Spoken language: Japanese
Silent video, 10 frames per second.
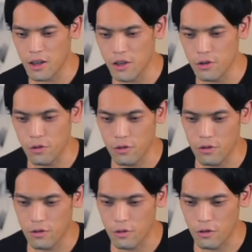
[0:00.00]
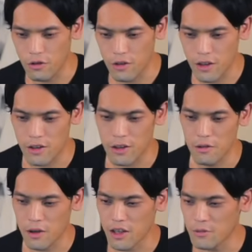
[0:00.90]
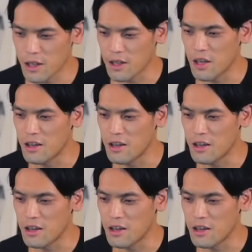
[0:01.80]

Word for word: 点以上購入になってたんで今1万点